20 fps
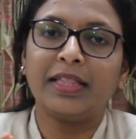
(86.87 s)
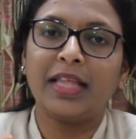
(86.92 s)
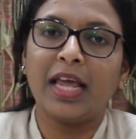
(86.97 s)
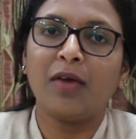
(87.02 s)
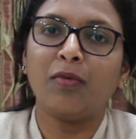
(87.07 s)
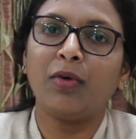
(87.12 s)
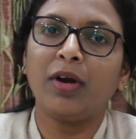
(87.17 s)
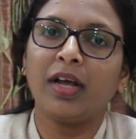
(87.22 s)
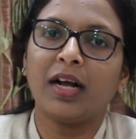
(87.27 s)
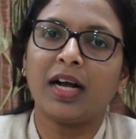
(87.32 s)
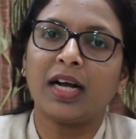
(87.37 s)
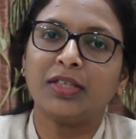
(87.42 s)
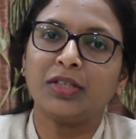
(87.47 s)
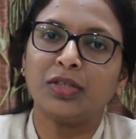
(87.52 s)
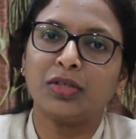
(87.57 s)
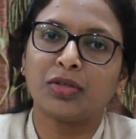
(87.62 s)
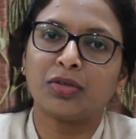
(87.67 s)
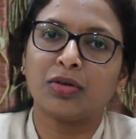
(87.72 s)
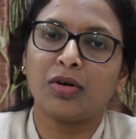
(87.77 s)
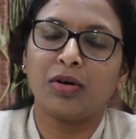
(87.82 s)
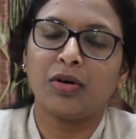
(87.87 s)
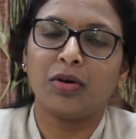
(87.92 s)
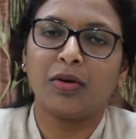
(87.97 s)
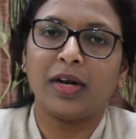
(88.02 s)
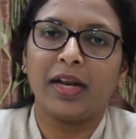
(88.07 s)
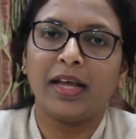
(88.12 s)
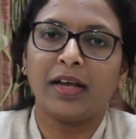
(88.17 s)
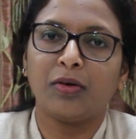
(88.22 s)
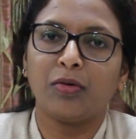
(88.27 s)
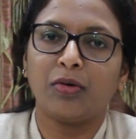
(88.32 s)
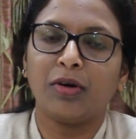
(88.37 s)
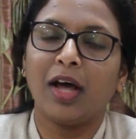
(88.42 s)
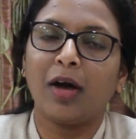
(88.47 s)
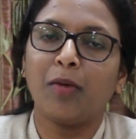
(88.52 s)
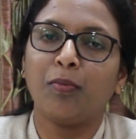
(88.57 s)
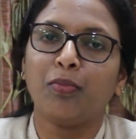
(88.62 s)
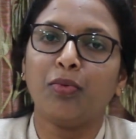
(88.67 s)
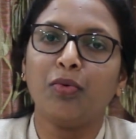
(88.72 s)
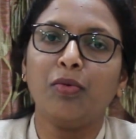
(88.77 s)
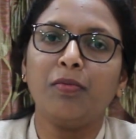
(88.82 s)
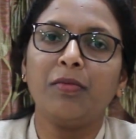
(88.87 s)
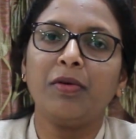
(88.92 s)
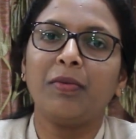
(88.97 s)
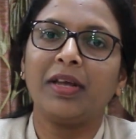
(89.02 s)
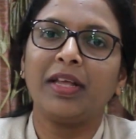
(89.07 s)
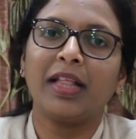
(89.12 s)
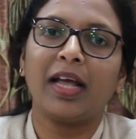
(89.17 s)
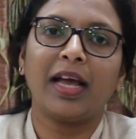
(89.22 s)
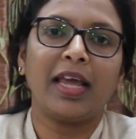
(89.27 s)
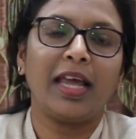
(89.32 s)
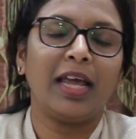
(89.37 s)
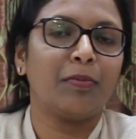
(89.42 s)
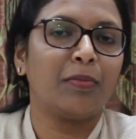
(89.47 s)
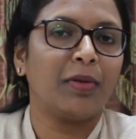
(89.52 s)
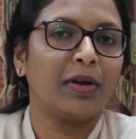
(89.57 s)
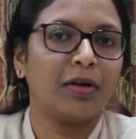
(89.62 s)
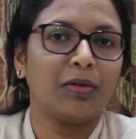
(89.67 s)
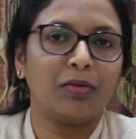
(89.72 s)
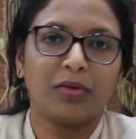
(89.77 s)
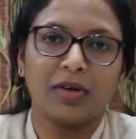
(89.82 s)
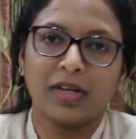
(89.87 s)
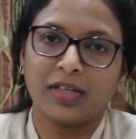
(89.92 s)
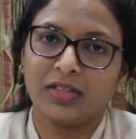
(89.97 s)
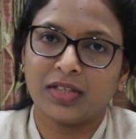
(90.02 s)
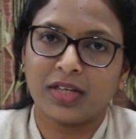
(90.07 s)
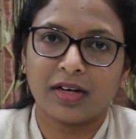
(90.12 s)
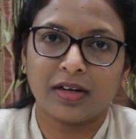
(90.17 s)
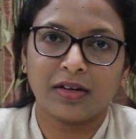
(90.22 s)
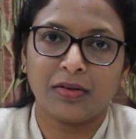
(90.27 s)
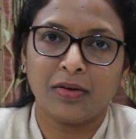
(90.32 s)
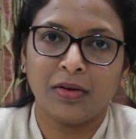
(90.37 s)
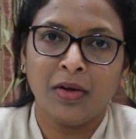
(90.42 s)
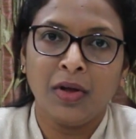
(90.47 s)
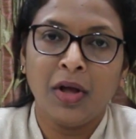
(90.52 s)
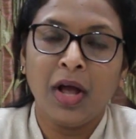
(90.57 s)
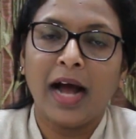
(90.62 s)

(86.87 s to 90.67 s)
దేవుడి కంట్రోల్లో లేకుండా భూమి మీద ఏ పని కూడా జరగదు